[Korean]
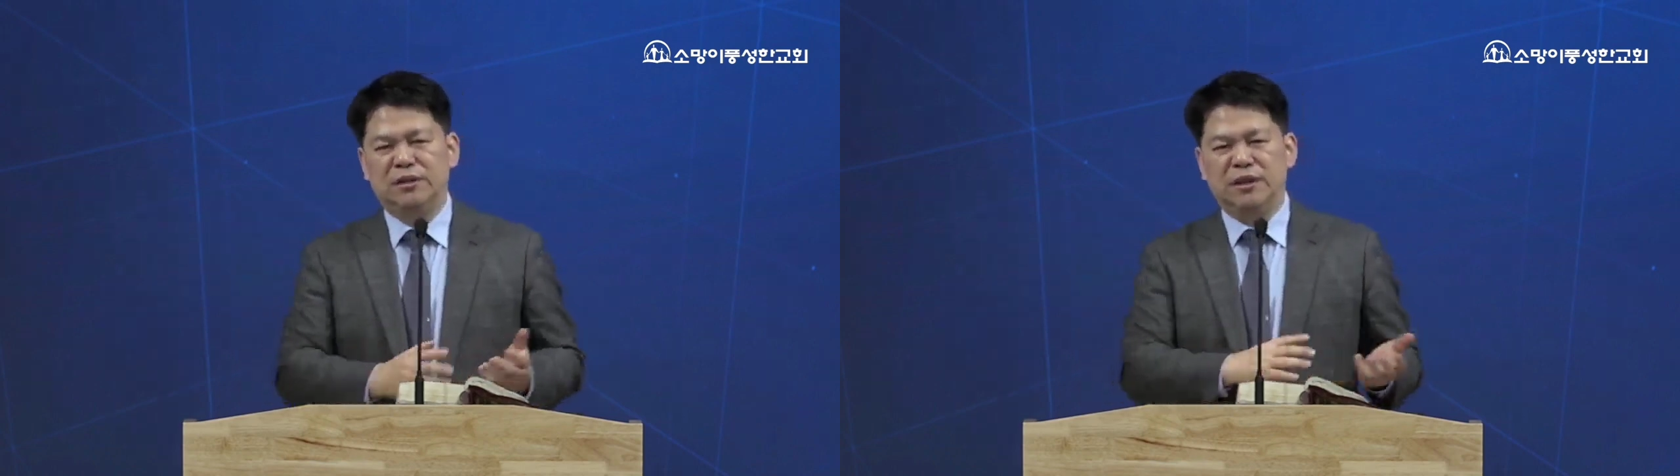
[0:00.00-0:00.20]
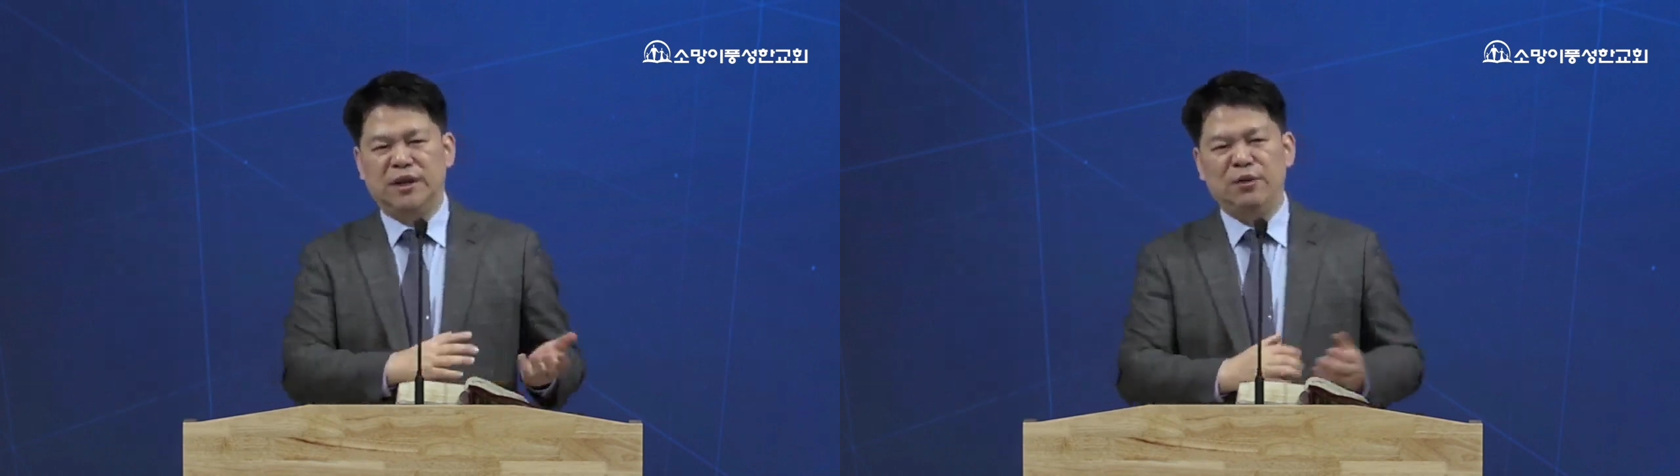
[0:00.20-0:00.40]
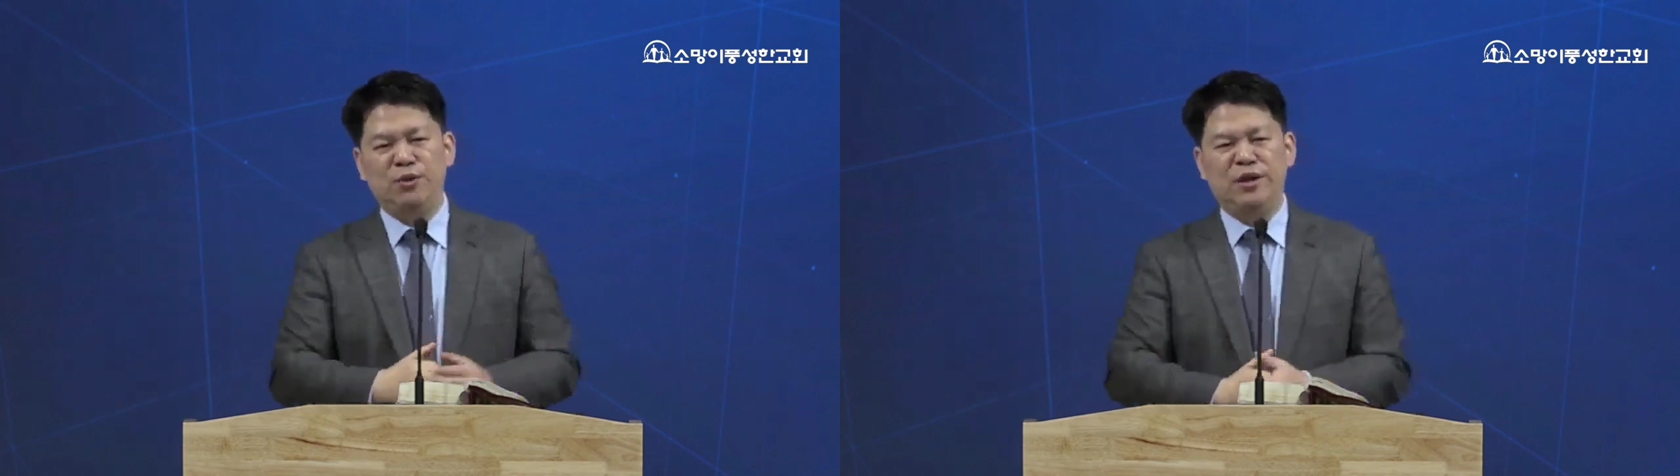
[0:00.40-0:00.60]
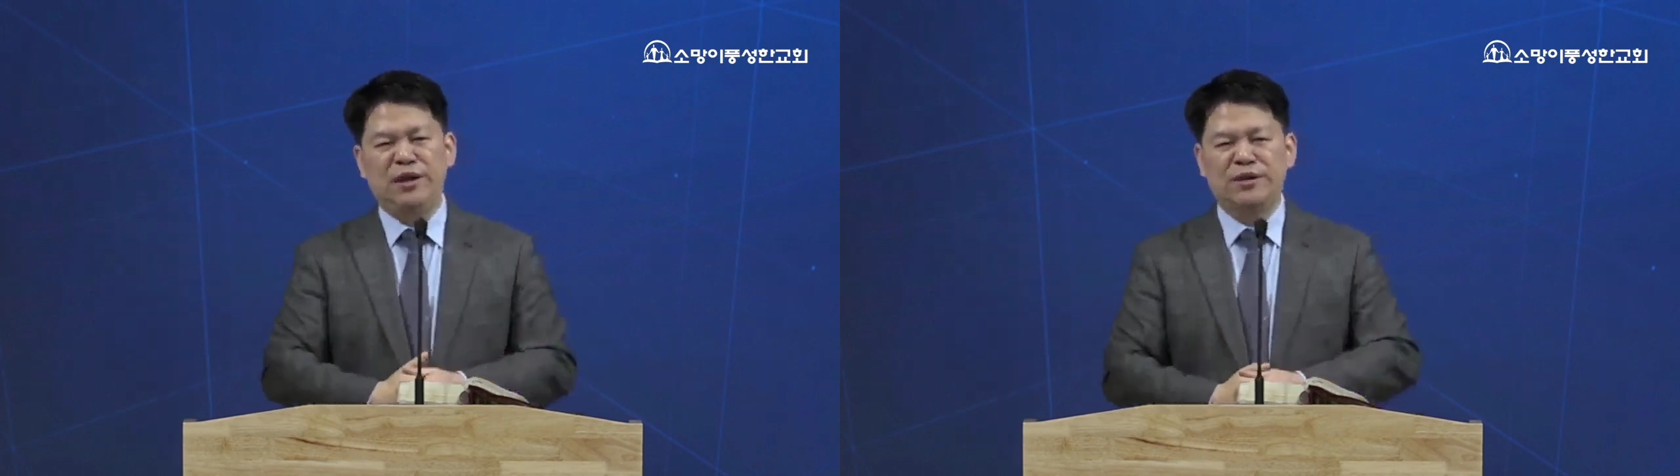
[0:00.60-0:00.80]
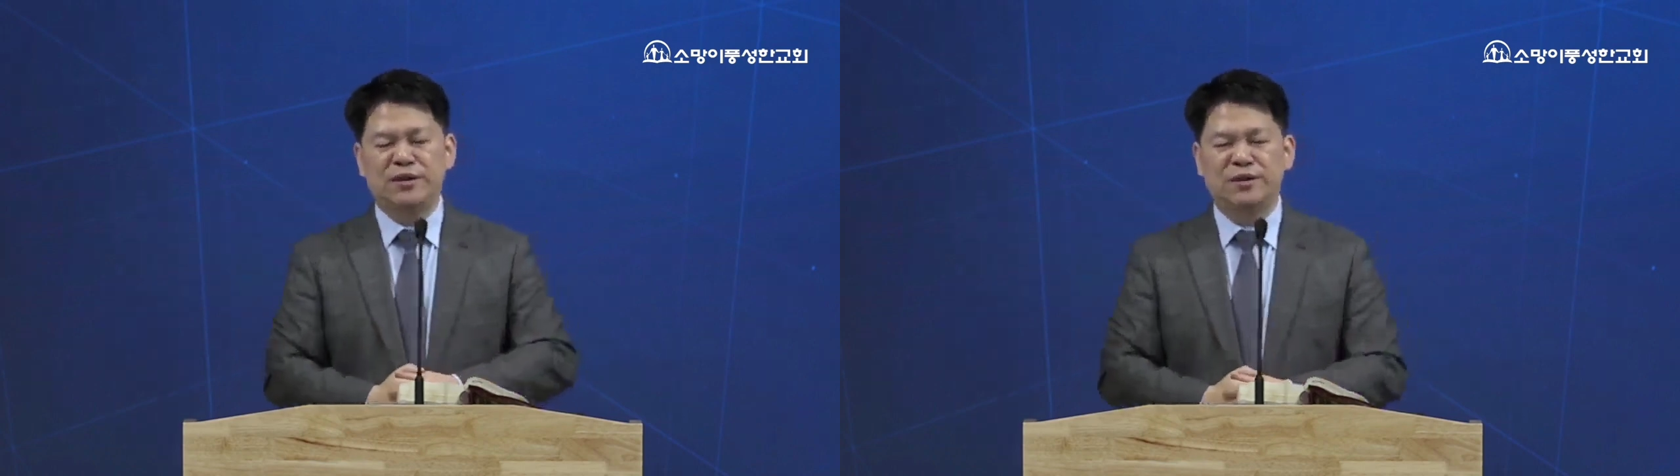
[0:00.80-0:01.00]

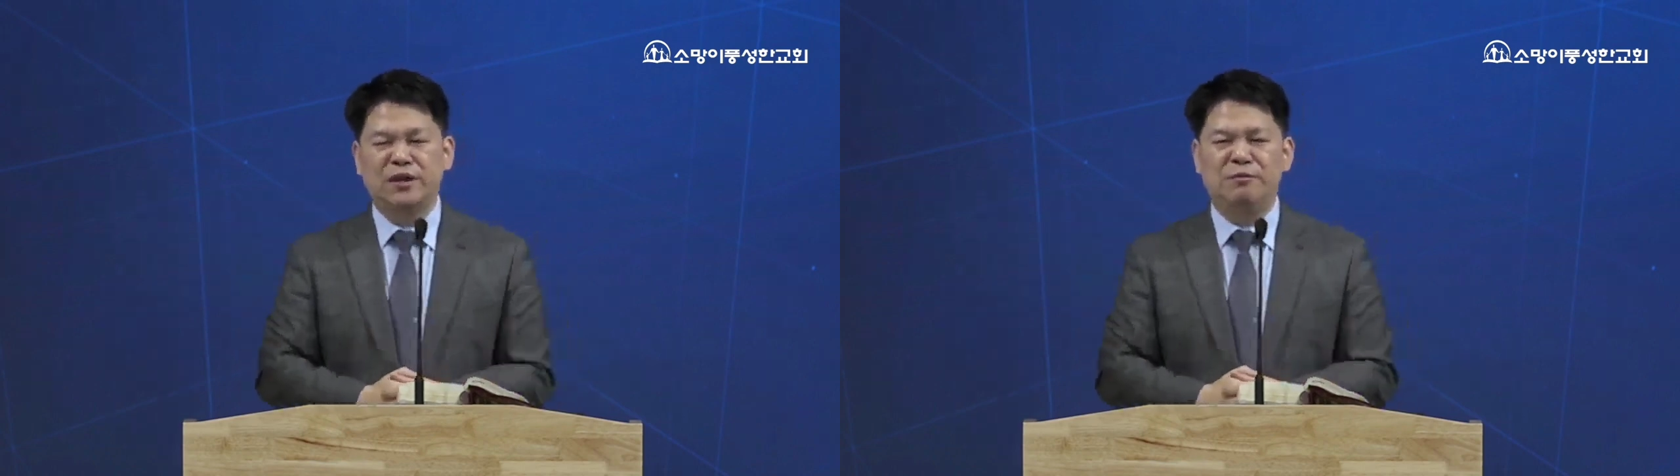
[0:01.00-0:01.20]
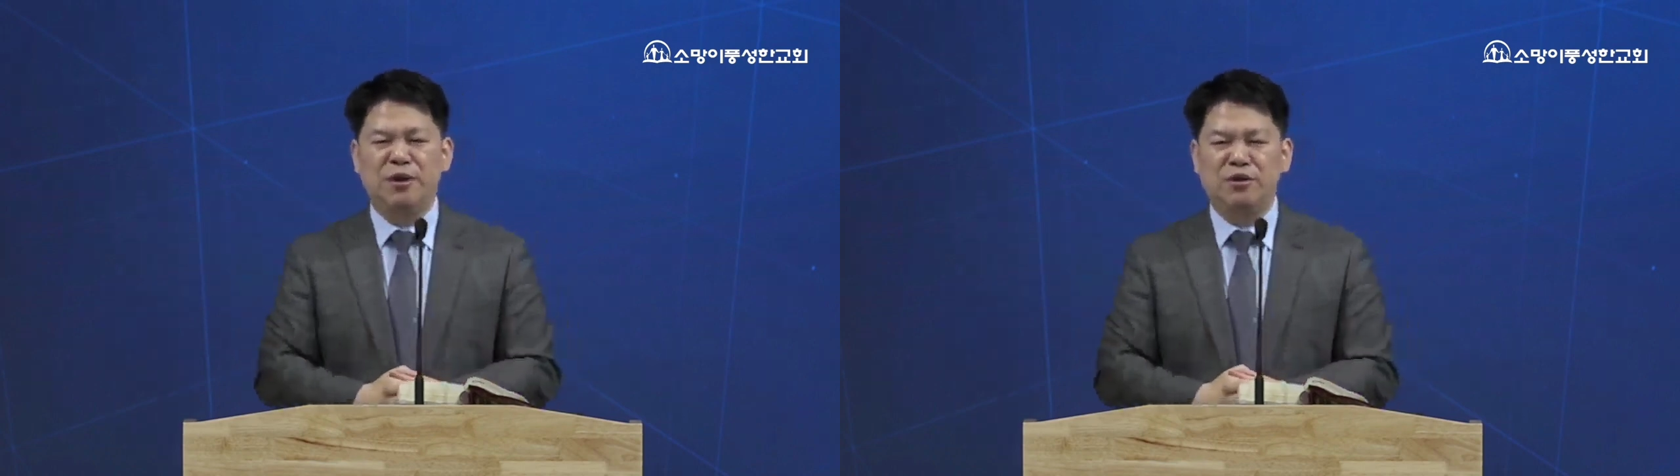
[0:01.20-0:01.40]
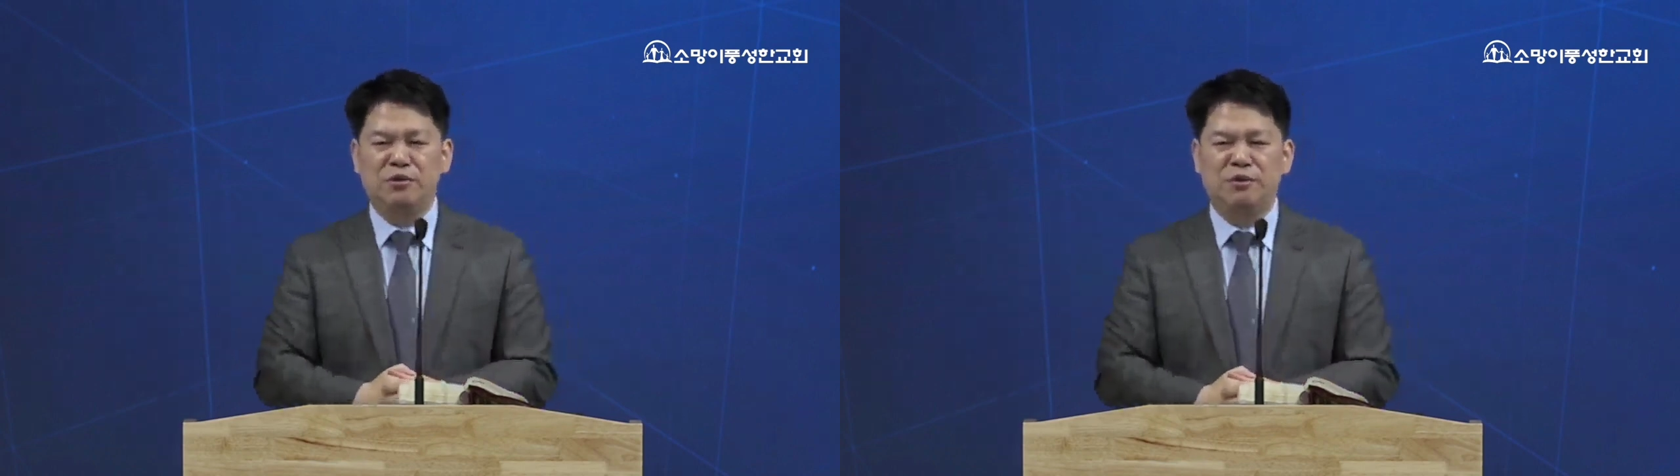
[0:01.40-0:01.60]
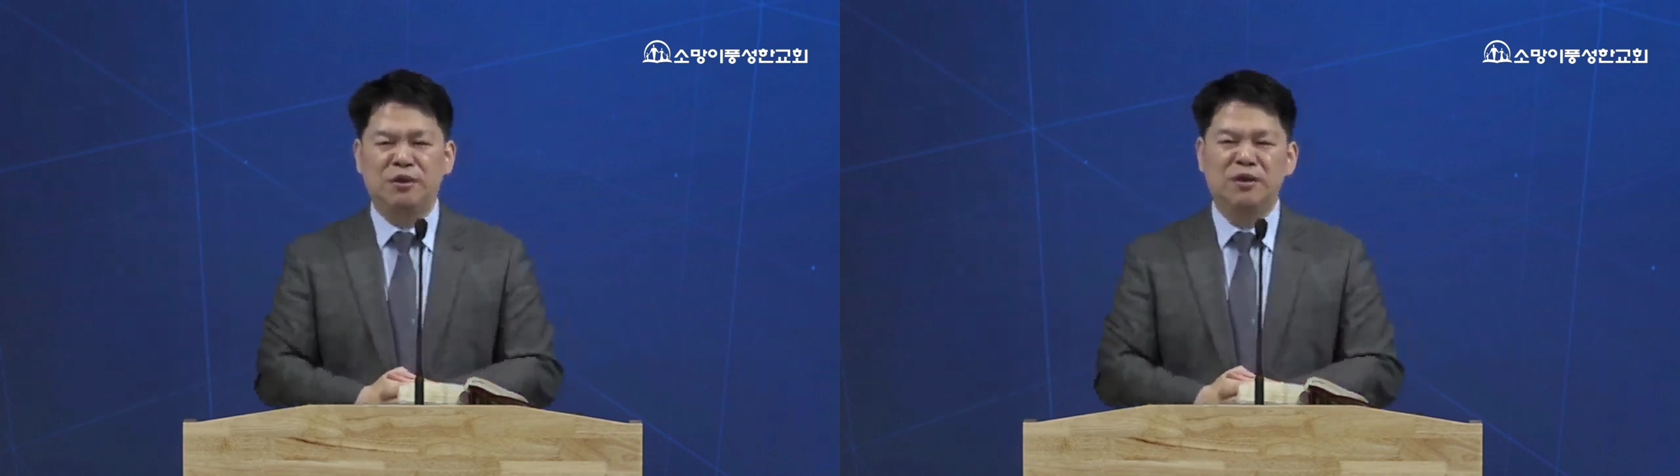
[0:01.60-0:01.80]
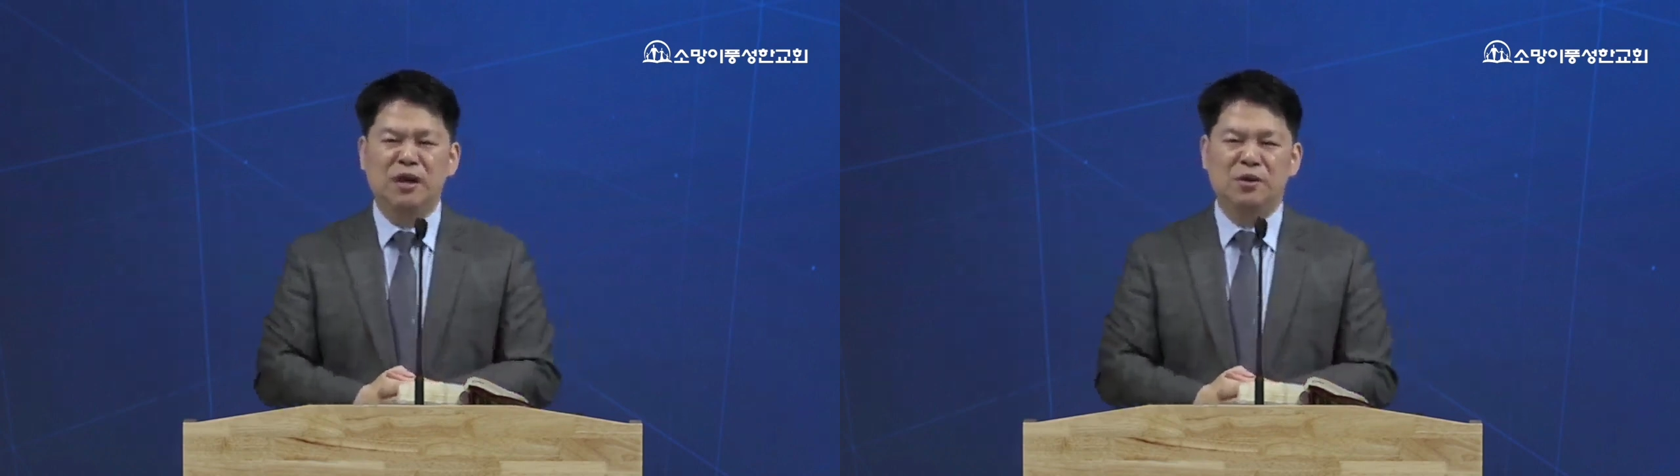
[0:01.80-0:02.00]
레위기에서 이미 언급을
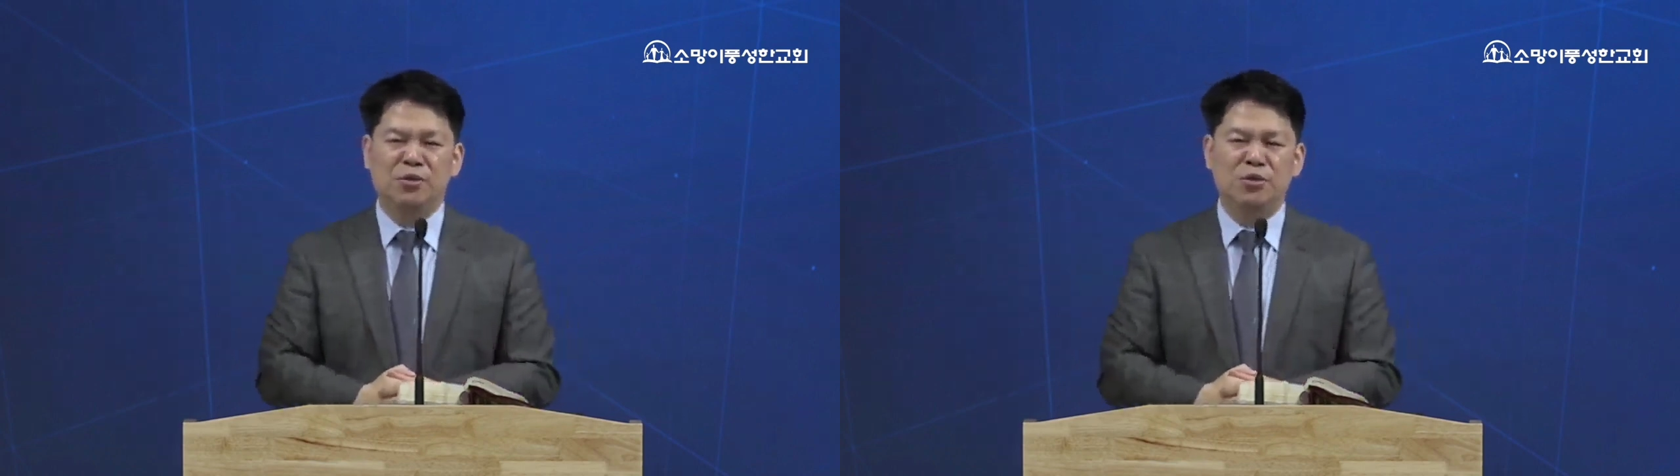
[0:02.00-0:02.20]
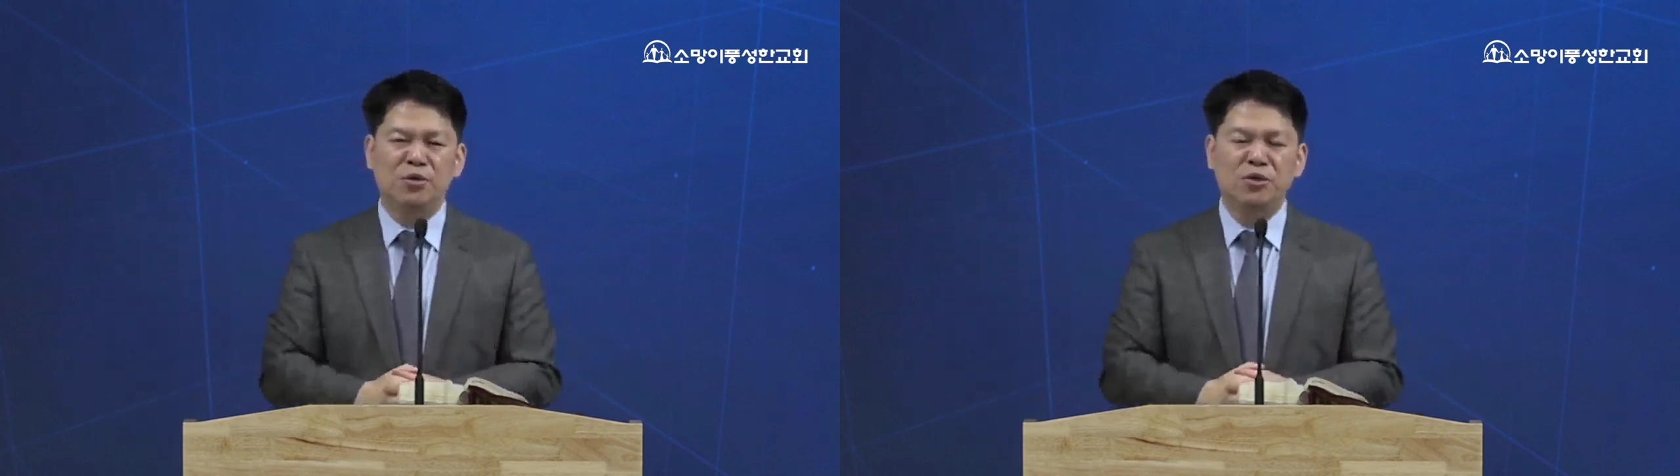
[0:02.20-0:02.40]
하고